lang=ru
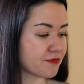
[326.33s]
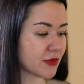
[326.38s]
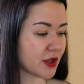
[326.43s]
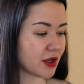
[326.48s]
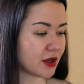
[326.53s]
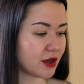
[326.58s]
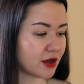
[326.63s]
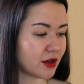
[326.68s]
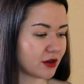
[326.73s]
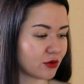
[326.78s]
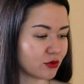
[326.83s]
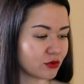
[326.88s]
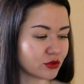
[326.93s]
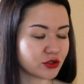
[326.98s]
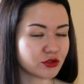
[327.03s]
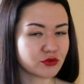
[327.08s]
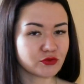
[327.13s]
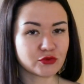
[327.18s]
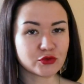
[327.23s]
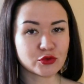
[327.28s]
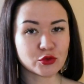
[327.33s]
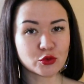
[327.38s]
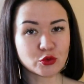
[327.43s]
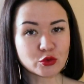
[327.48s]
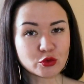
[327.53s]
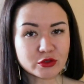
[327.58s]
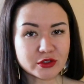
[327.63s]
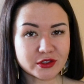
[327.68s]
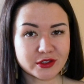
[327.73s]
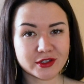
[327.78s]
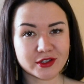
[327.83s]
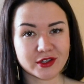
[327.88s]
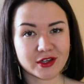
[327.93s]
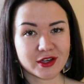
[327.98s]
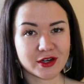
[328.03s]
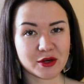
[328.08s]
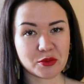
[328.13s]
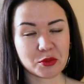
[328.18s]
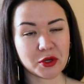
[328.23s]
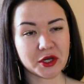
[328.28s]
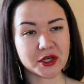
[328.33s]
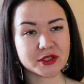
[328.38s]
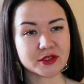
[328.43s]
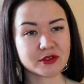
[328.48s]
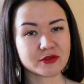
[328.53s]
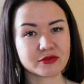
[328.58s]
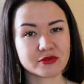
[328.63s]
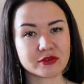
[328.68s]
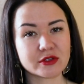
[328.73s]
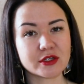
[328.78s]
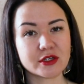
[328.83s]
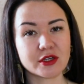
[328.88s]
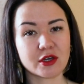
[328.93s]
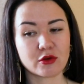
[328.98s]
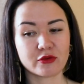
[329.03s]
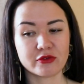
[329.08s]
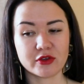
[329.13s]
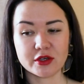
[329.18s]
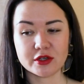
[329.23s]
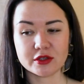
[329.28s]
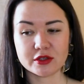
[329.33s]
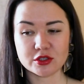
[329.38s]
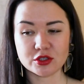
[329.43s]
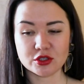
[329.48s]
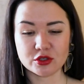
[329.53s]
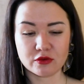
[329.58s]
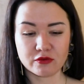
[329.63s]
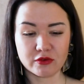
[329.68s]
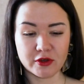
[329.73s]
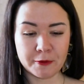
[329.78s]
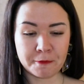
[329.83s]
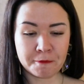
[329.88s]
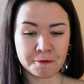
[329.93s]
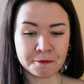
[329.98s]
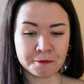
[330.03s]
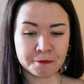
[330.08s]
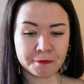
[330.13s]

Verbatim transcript: а, очень вкусных ароматов, и я уверена, что вы,